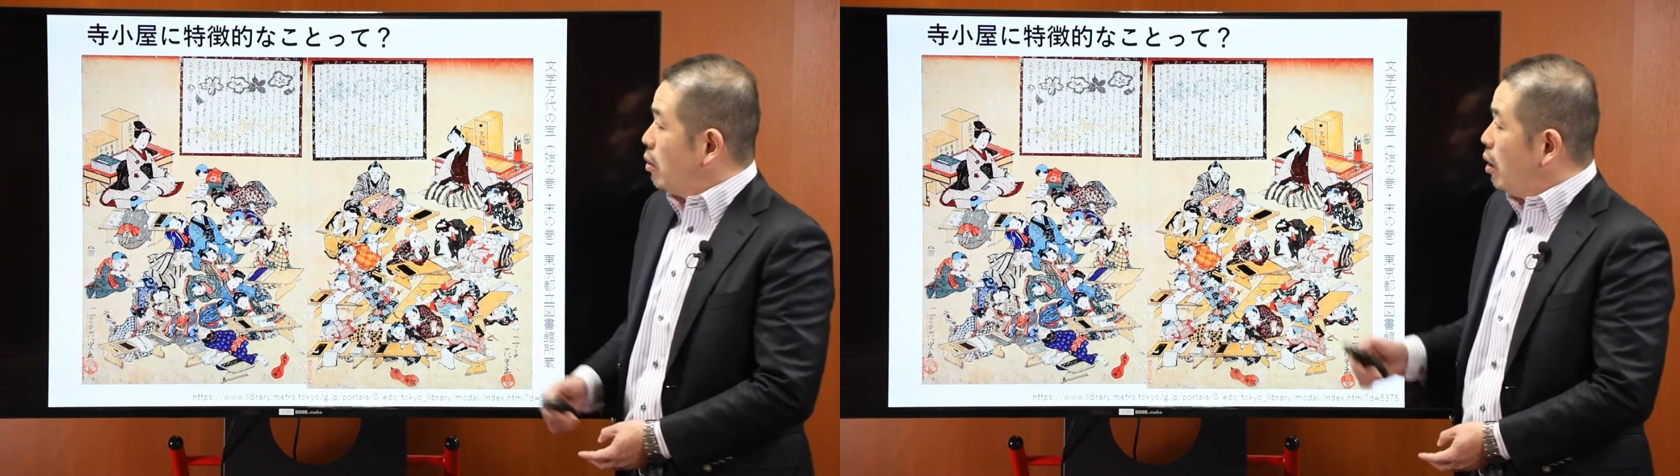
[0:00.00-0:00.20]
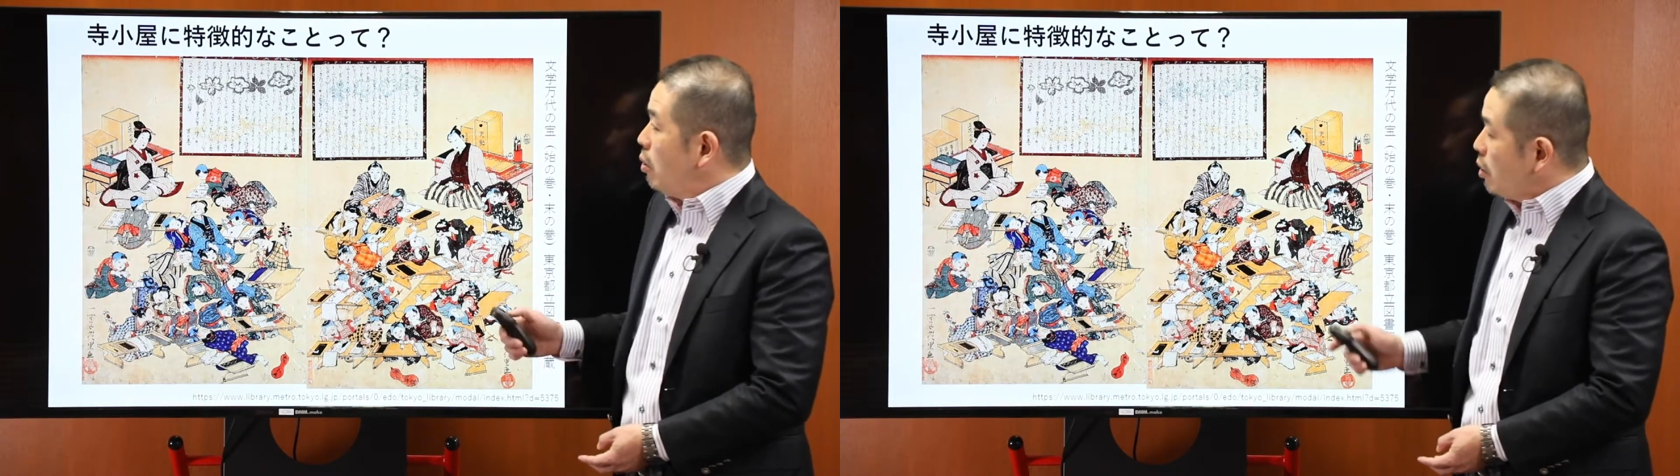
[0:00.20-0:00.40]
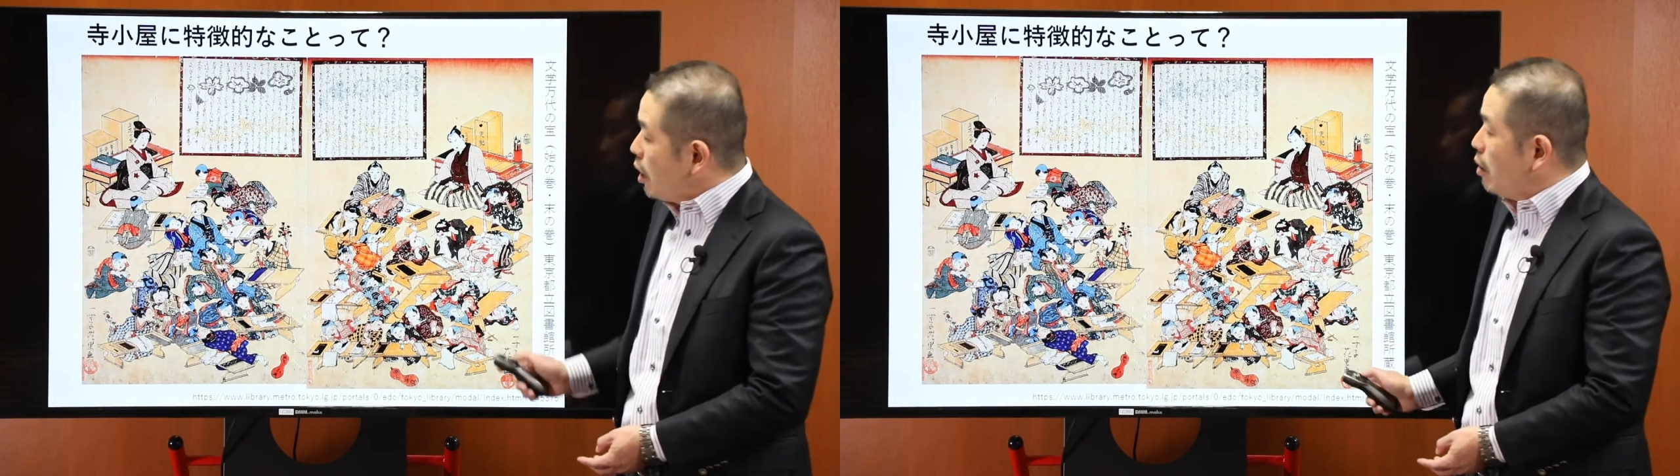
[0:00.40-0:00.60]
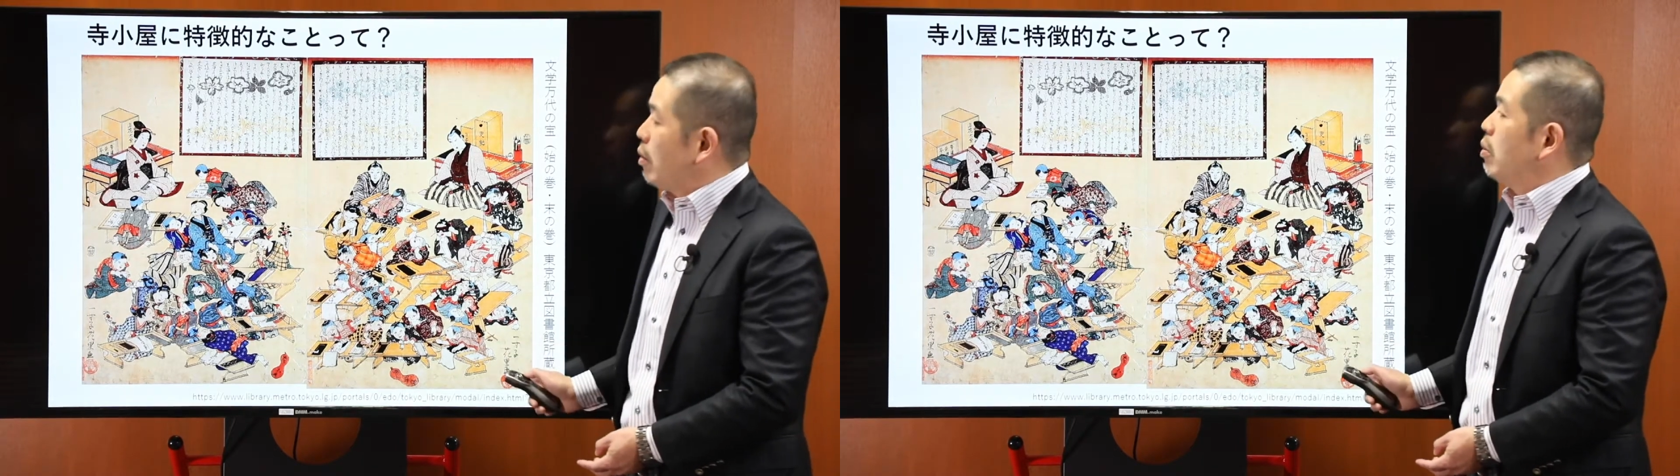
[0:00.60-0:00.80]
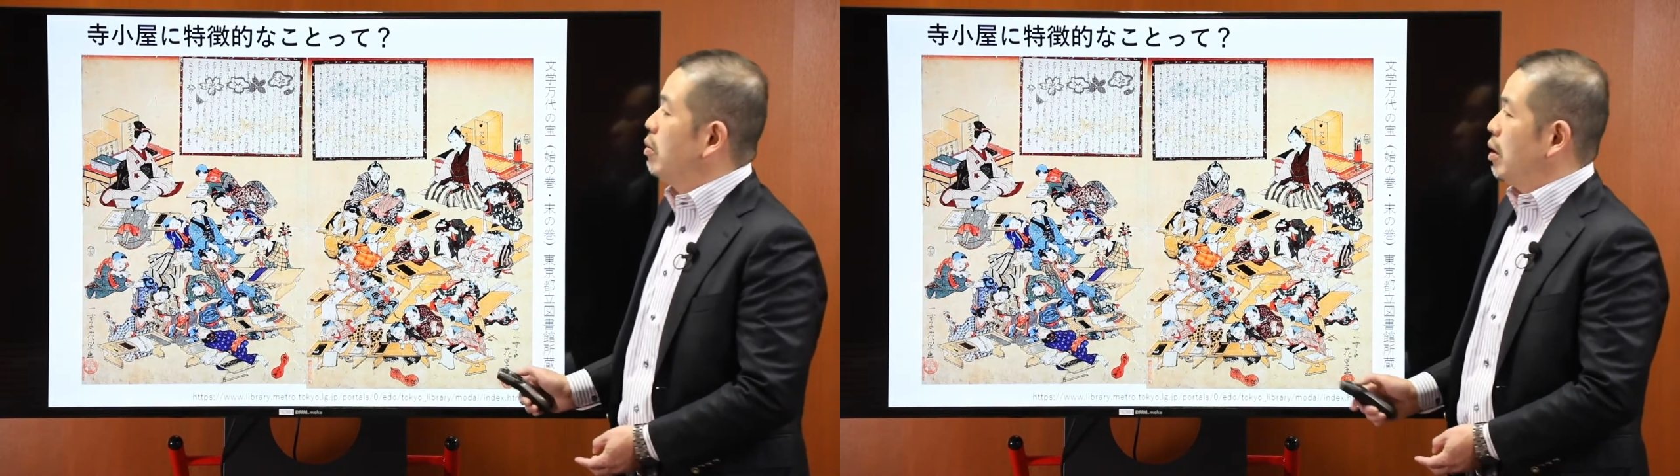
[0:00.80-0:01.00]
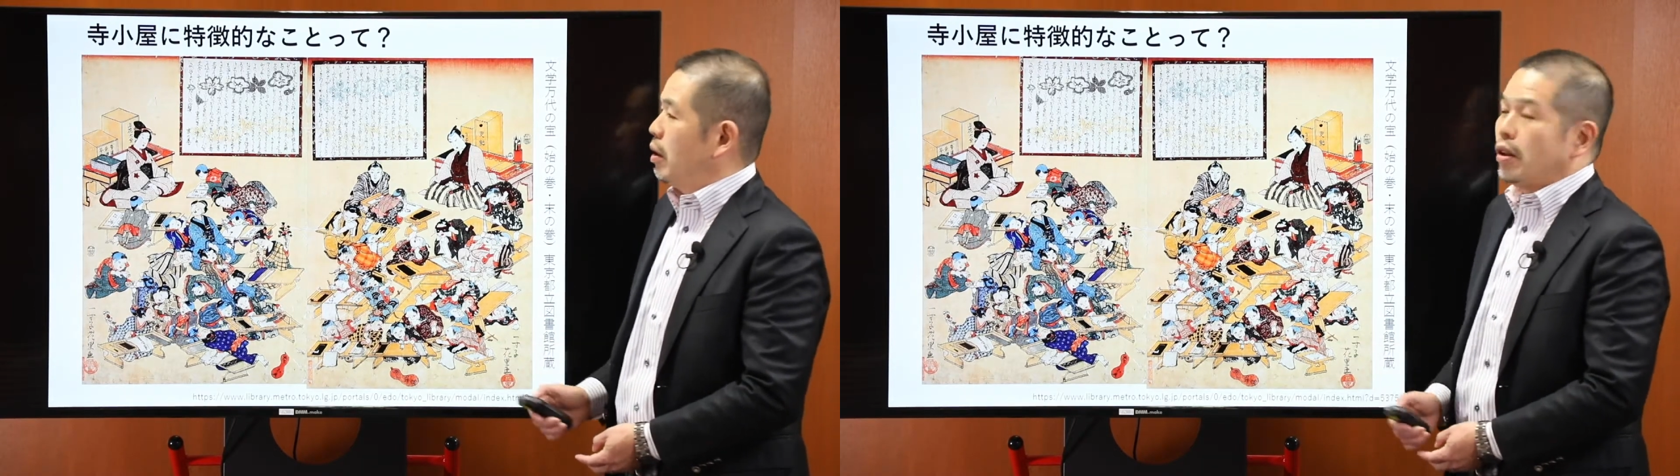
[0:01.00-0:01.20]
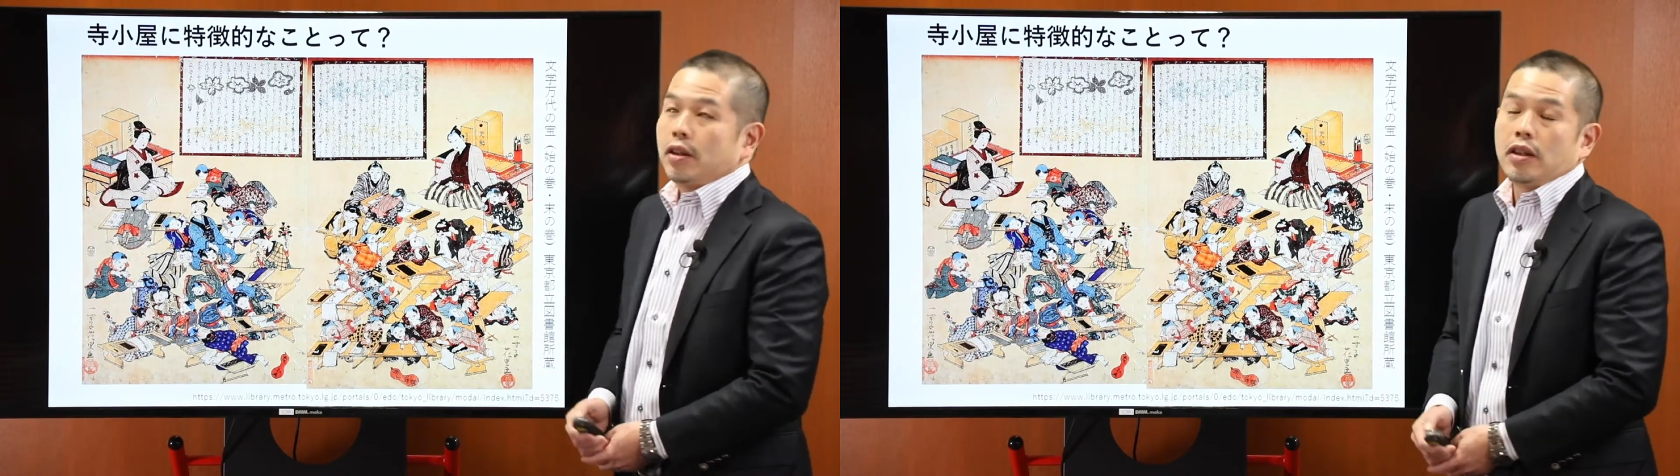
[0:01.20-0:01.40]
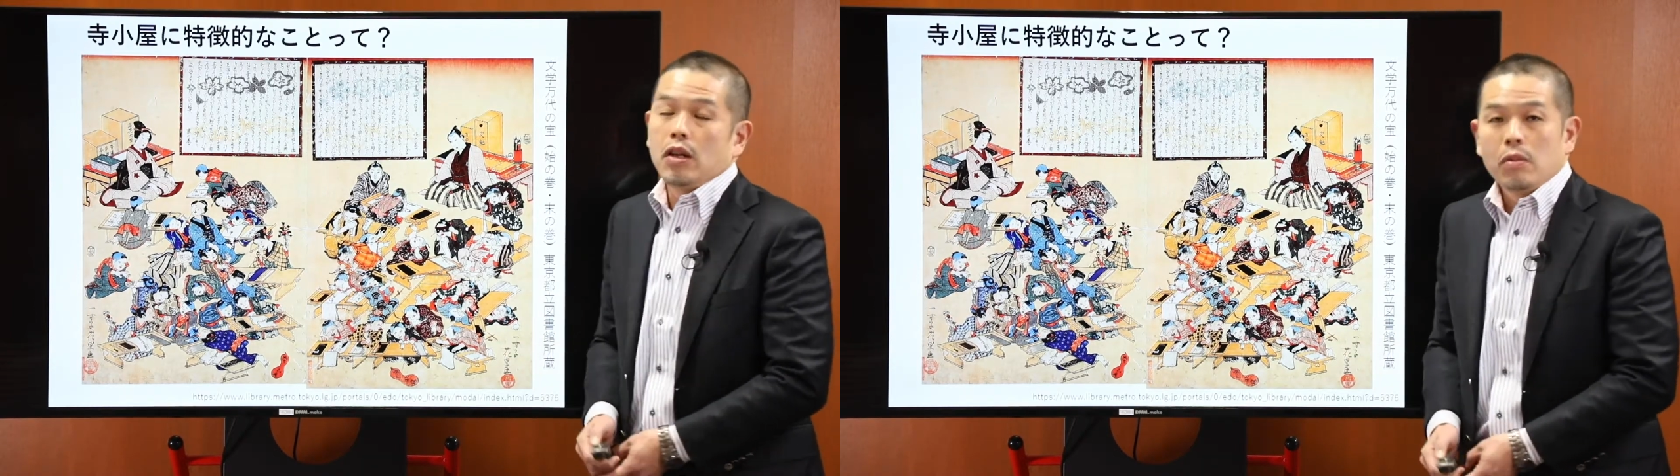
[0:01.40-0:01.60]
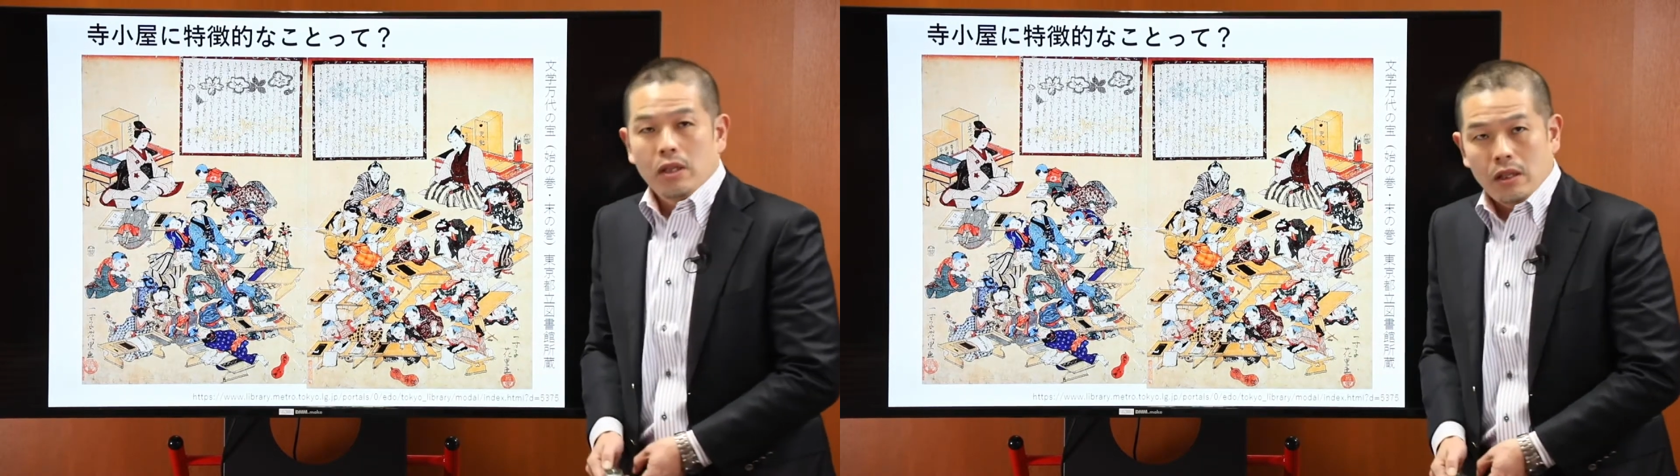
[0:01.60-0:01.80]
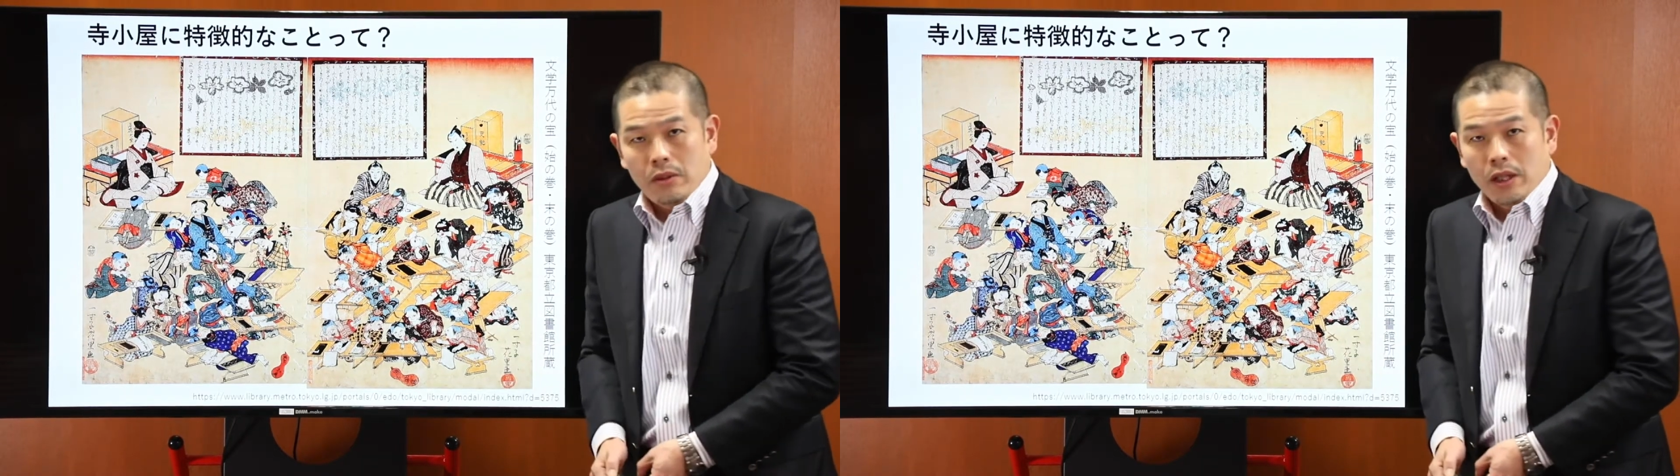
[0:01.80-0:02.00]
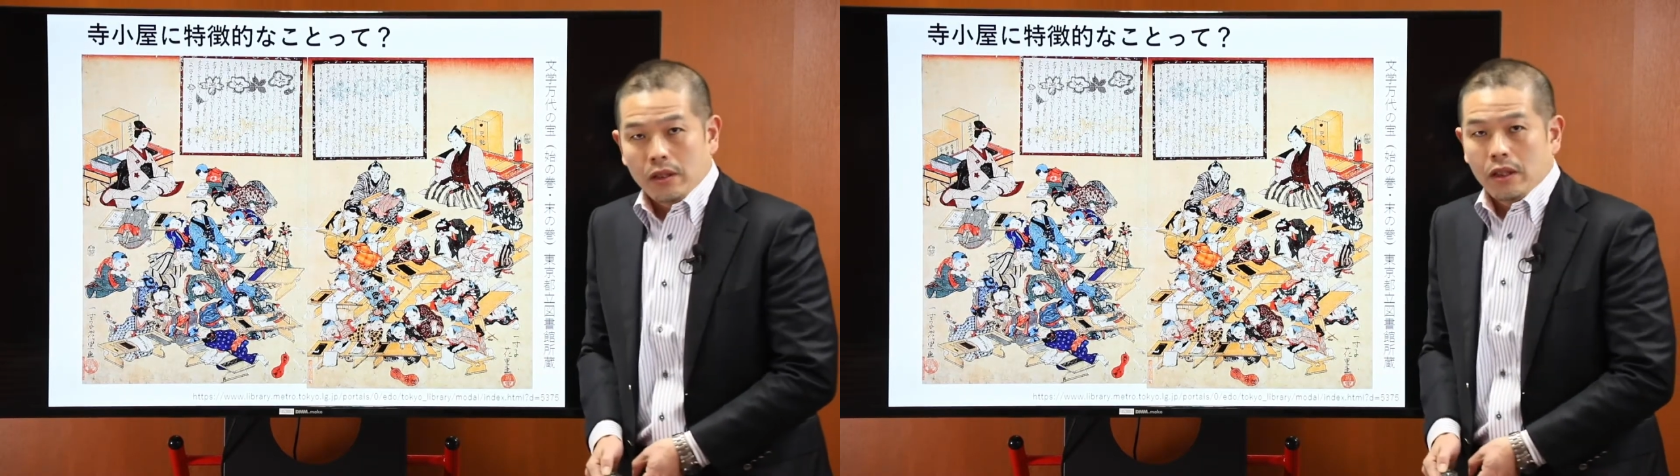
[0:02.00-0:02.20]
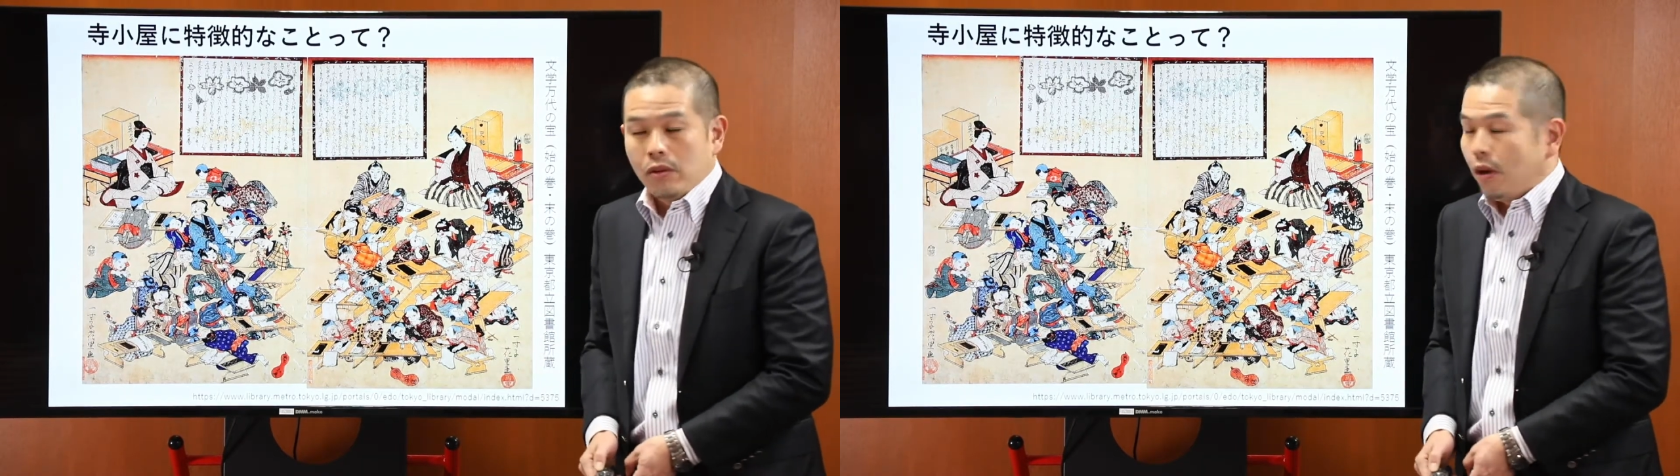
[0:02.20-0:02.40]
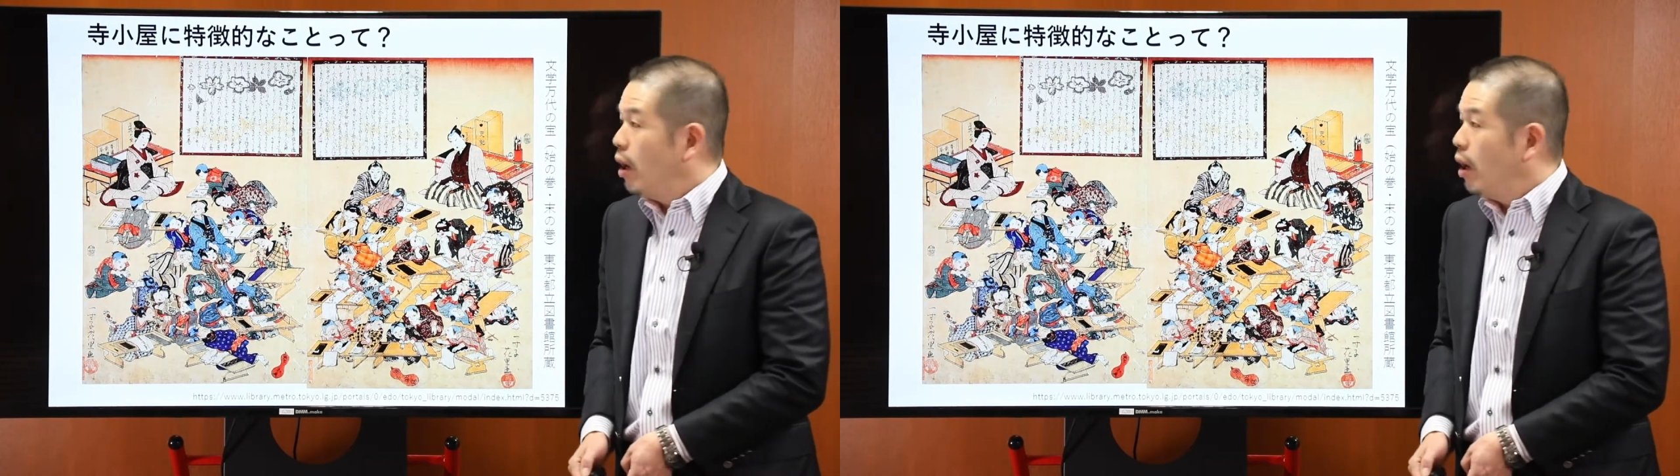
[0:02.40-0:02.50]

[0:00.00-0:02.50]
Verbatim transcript: 江戸時代はこんな形での学びだったの